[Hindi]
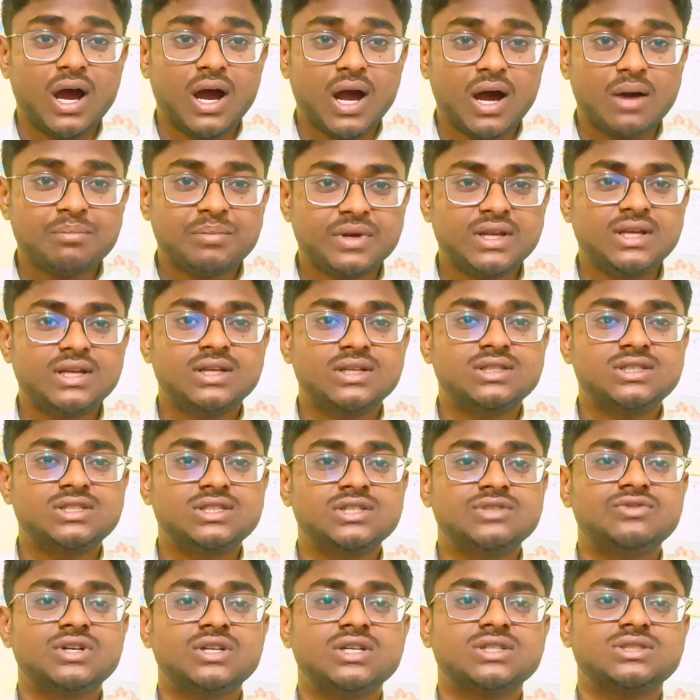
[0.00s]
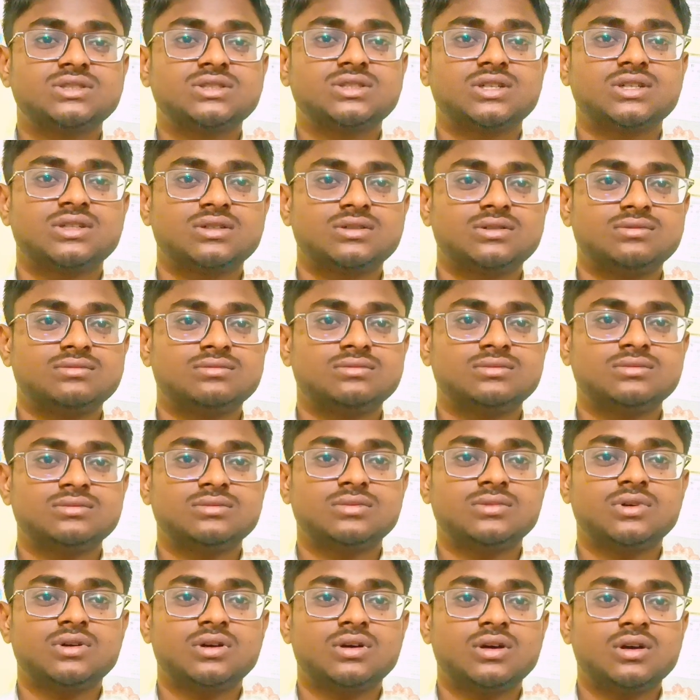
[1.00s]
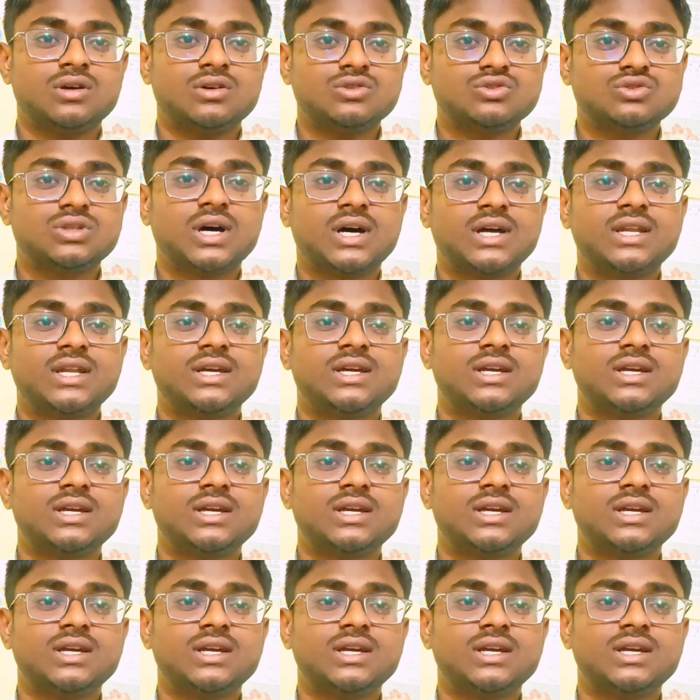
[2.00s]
अपनी जीवन स्तर सुधारने